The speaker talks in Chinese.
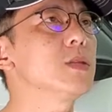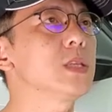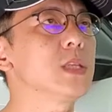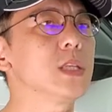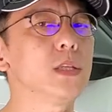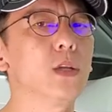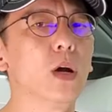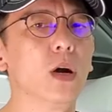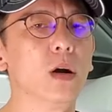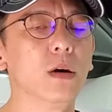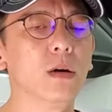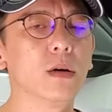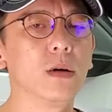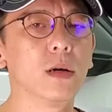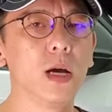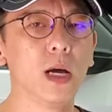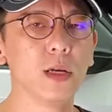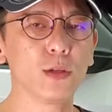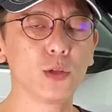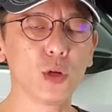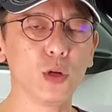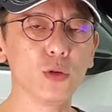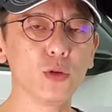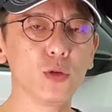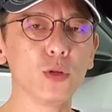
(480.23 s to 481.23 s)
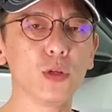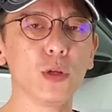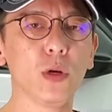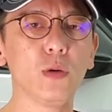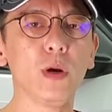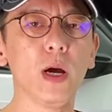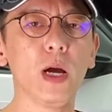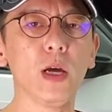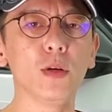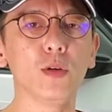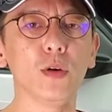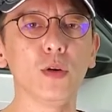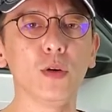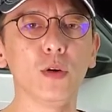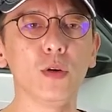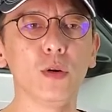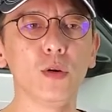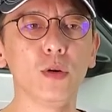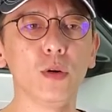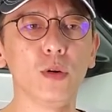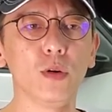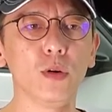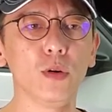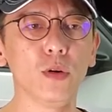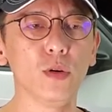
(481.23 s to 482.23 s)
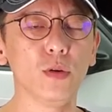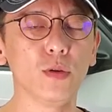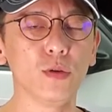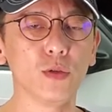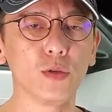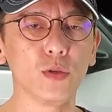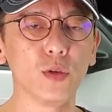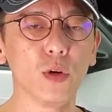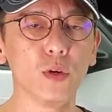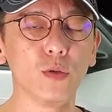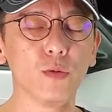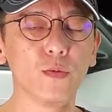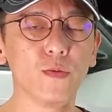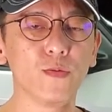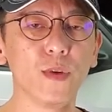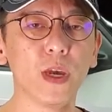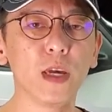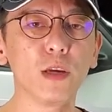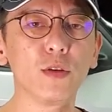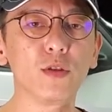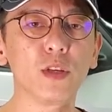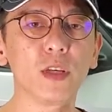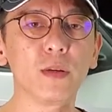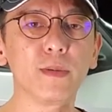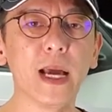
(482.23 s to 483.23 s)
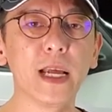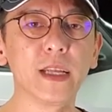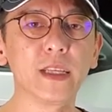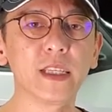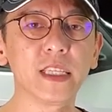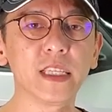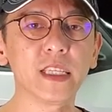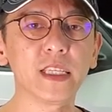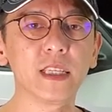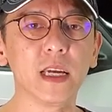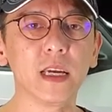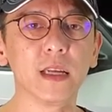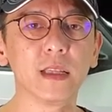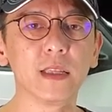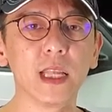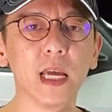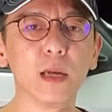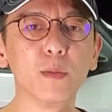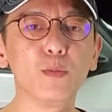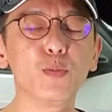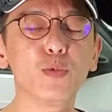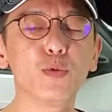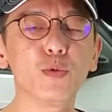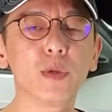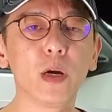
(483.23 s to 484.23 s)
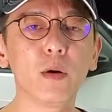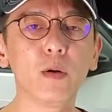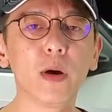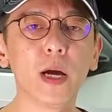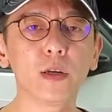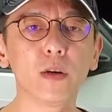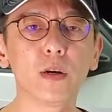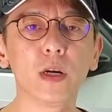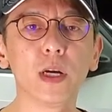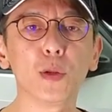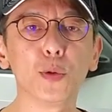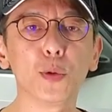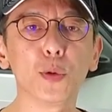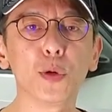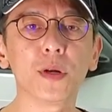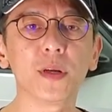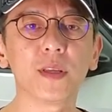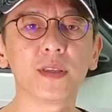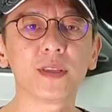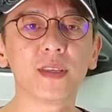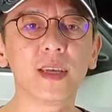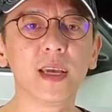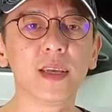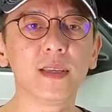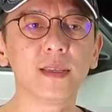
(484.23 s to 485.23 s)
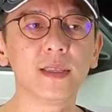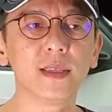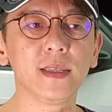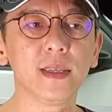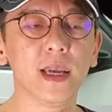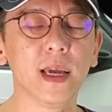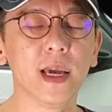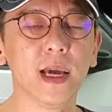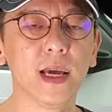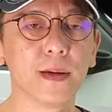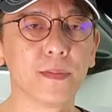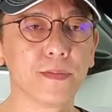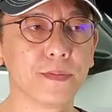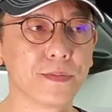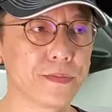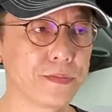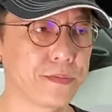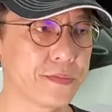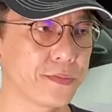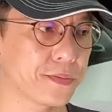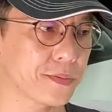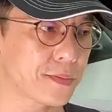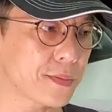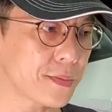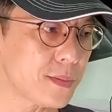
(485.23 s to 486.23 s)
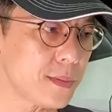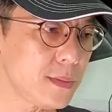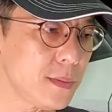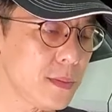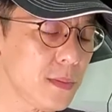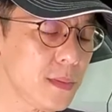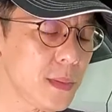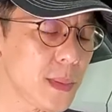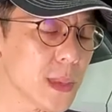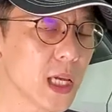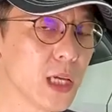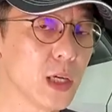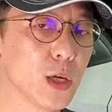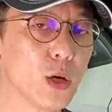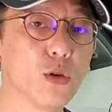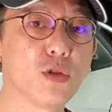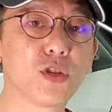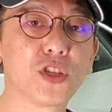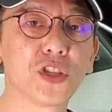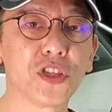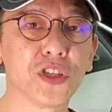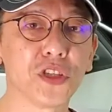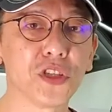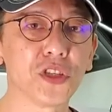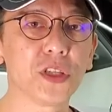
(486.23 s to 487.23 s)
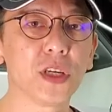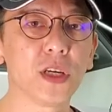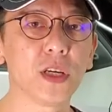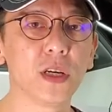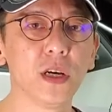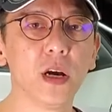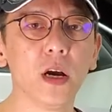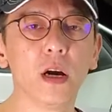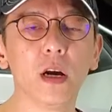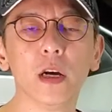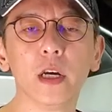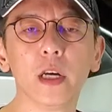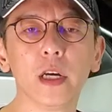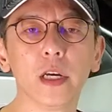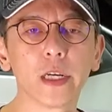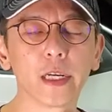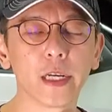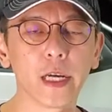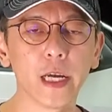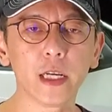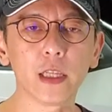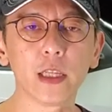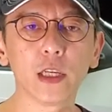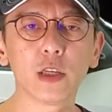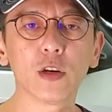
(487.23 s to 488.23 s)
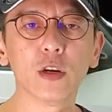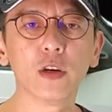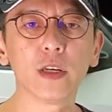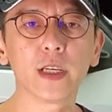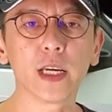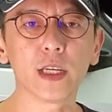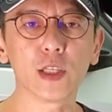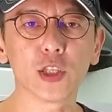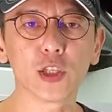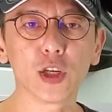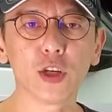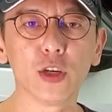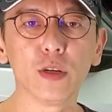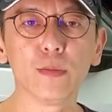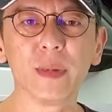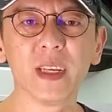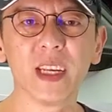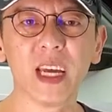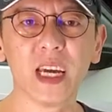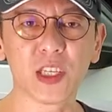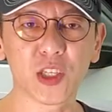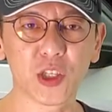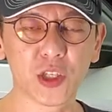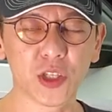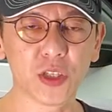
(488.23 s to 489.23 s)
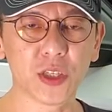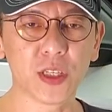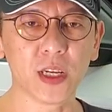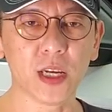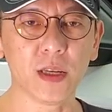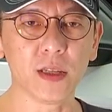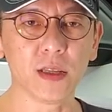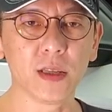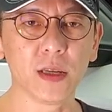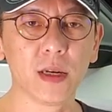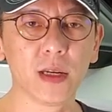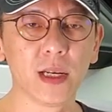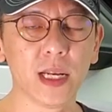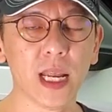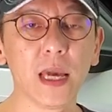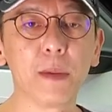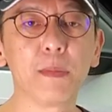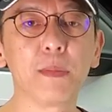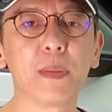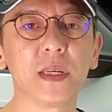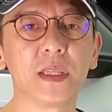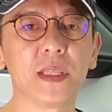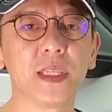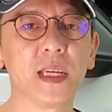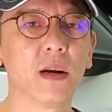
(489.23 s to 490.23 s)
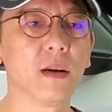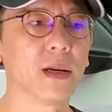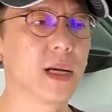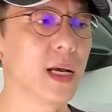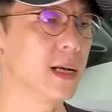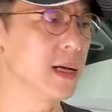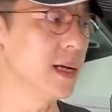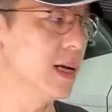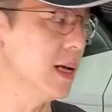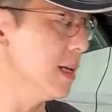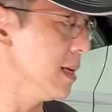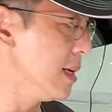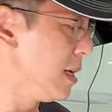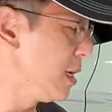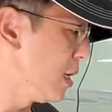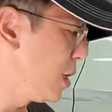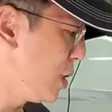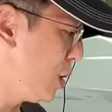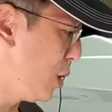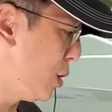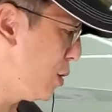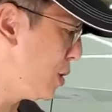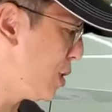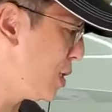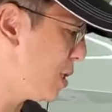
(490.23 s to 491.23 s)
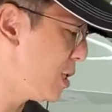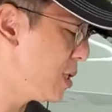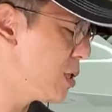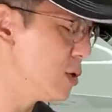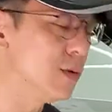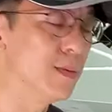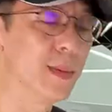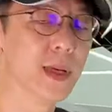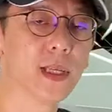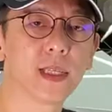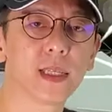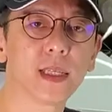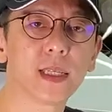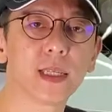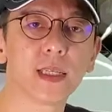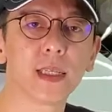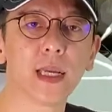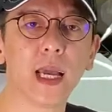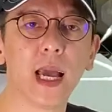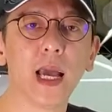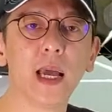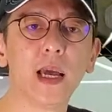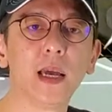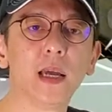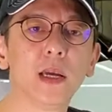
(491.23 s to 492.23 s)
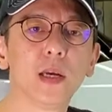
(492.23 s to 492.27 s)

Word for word: 基隆啊，中区的话有有飞鱼底盘技研，南部的话有很多的店家有实车哈。可以提供给车友们来试乘，来比较看看，尤其是我们气压，